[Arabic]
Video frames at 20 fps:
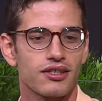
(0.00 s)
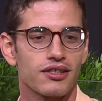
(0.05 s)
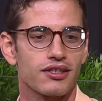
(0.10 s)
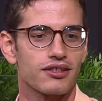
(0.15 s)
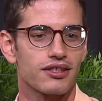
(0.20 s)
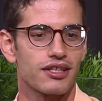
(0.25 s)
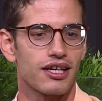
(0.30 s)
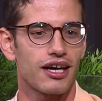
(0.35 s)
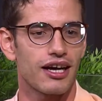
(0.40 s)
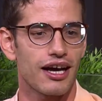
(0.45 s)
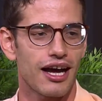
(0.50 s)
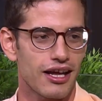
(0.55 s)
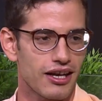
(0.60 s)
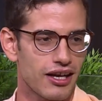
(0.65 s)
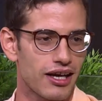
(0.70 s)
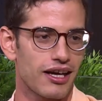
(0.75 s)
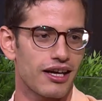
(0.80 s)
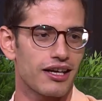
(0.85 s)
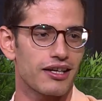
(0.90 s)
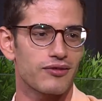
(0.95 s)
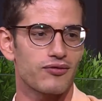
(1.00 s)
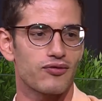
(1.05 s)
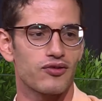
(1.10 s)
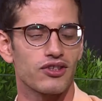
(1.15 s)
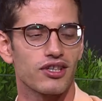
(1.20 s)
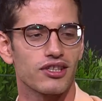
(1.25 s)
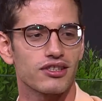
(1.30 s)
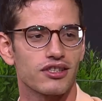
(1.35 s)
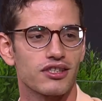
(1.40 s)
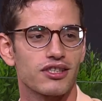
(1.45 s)
ده انا في
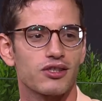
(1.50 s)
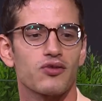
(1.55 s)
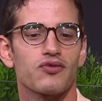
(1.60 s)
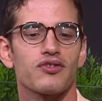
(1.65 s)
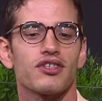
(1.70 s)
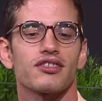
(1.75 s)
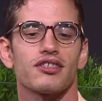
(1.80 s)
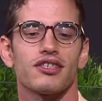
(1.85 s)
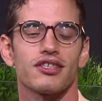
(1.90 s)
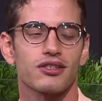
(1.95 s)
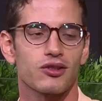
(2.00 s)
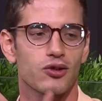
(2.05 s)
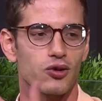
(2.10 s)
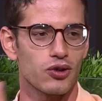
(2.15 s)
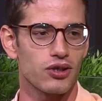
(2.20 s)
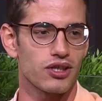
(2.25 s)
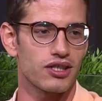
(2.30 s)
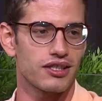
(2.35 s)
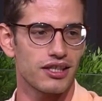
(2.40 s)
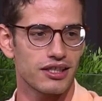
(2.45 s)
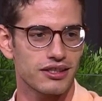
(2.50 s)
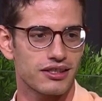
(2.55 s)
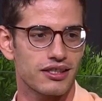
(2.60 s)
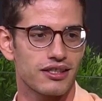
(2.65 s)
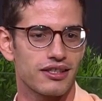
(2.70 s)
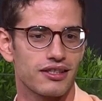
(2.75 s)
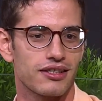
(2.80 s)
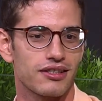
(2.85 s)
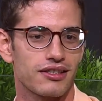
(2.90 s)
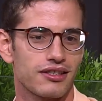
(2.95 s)
نظريتي وفي نظريه كل الناس
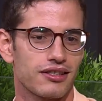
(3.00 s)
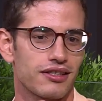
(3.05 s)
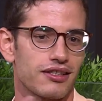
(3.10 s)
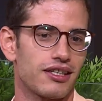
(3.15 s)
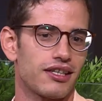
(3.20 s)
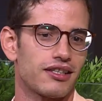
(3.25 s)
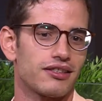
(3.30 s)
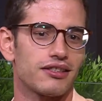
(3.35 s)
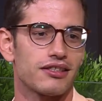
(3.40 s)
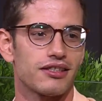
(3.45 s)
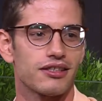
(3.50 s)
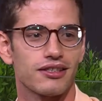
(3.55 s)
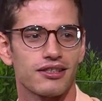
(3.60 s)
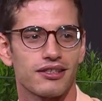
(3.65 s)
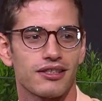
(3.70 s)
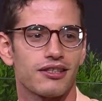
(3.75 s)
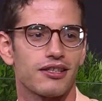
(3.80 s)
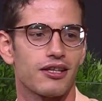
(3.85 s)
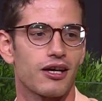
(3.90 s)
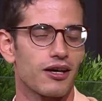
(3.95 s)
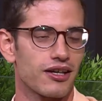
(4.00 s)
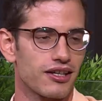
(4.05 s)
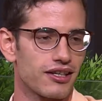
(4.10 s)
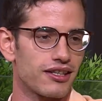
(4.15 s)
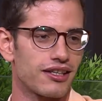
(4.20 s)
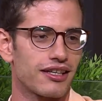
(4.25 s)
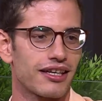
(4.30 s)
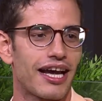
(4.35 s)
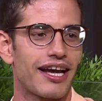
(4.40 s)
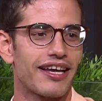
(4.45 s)
اللي يعني
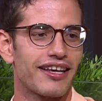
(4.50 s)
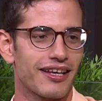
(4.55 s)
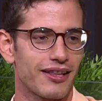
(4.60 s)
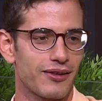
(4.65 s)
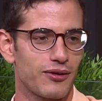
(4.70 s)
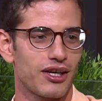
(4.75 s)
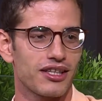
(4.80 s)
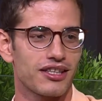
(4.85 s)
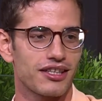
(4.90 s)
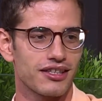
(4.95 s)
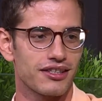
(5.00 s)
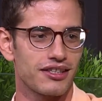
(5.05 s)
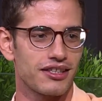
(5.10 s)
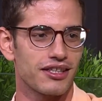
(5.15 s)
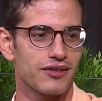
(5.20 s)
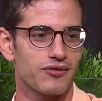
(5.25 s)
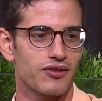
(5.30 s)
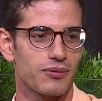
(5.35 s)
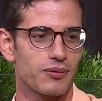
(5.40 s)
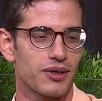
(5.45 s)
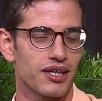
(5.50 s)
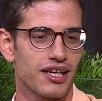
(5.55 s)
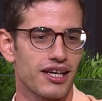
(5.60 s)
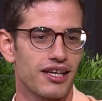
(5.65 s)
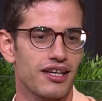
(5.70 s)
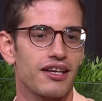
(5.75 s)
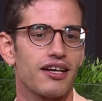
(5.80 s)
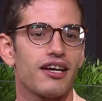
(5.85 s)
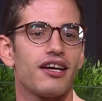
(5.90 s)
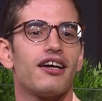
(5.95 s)
اللي جايه دلوقتي جديده في
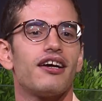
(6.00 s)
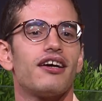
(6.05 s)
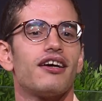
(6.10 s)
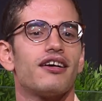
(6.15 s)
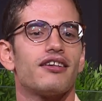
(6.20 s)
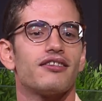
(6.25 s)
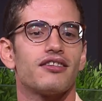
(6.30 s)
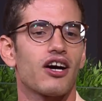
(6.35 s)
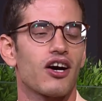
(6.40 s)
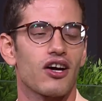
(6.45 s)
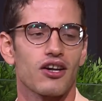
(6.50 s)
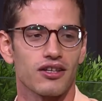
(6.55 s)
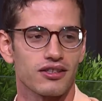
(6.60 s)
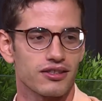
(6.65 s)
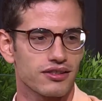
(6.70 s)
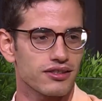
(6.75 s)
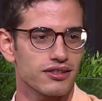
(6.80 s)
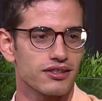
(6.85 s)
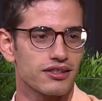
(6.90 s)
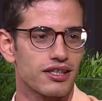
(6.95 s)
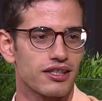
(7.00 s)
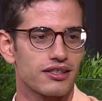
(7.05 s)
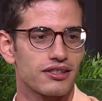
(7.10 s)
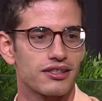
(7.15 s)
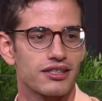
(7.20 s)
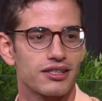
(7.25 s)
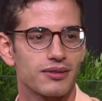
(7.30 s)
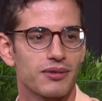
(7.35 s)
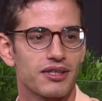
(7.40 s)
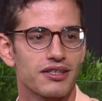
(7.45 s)
المجال ده غلط إيه، يعني
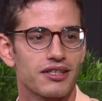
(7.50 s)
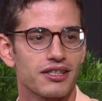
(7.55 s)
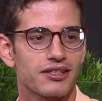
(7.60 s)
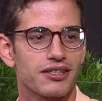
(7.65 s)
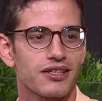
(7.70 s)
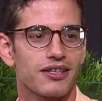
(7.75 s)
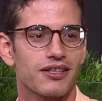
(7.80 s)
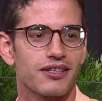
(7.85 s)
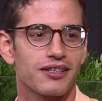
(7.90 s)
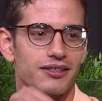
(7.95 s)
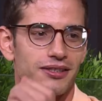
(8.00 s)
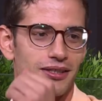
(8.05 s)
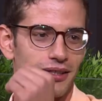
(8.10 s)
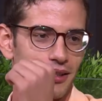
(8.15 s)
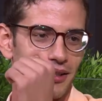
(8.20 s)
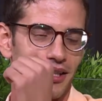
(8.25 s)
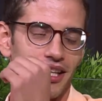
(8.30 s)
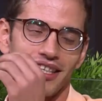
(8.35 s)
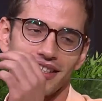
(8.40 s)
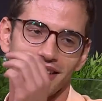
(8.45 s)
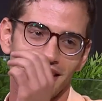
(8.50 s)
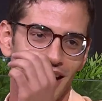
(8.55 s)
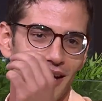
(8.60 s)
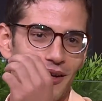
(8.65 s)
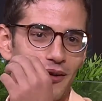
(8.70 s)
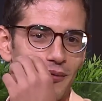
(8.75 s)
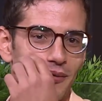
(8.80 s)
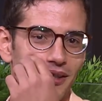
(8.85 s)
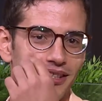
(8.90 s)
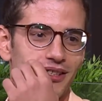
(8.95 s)
دي مدرسه غلط
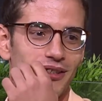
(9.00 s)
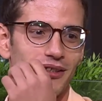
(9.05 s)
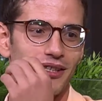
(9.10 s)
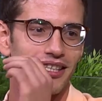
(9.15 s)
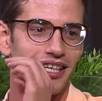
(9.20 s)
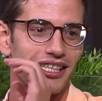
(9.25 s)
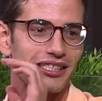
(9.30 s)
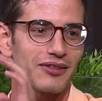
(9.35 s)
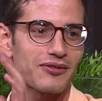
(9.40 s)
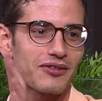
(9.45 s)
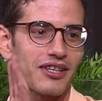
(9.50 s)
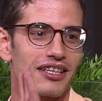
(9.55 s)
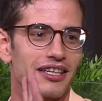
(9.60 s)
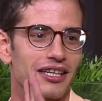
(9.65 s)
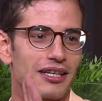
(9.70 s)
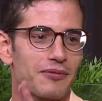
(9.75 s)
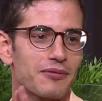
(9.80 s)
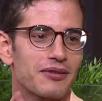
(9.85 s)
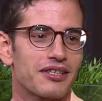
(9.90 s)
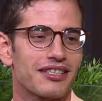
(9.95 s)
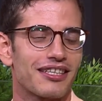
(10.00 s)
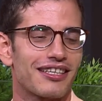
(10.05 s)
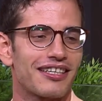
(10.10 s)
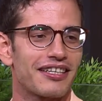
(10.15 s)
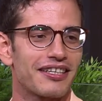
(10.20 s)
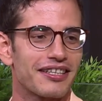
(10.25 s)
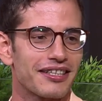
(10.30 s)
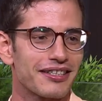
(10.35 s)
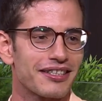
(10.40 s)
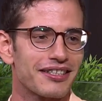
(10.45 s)
هيزعلوا بس هو للاسف ده الكلام اللي انا
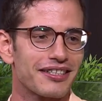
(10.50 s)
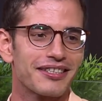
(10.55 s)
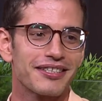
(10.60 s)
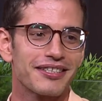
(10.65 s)
عمر